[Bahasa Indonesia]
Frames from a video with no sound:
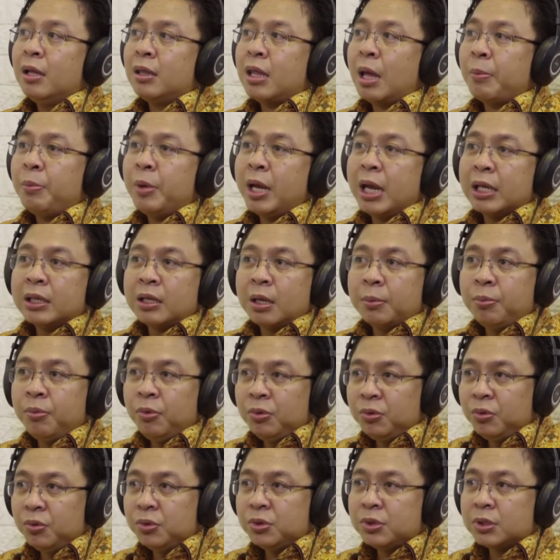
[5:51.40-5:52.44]
tapi kata
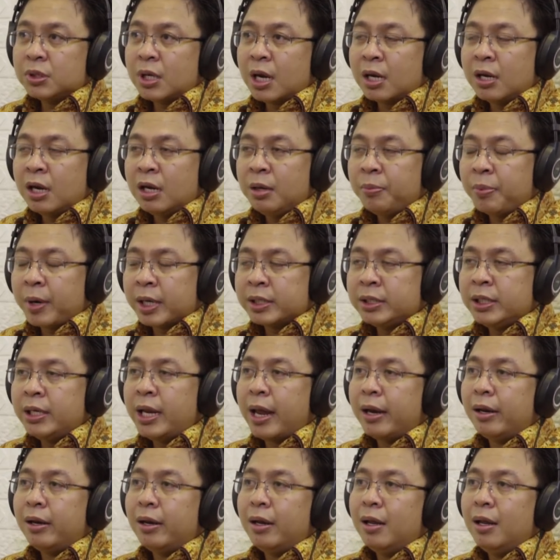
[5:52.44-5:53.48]
putus ada di
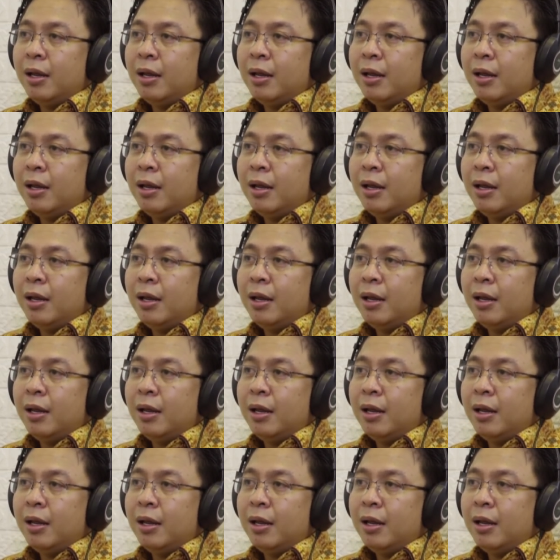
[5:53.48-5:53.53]
presiden.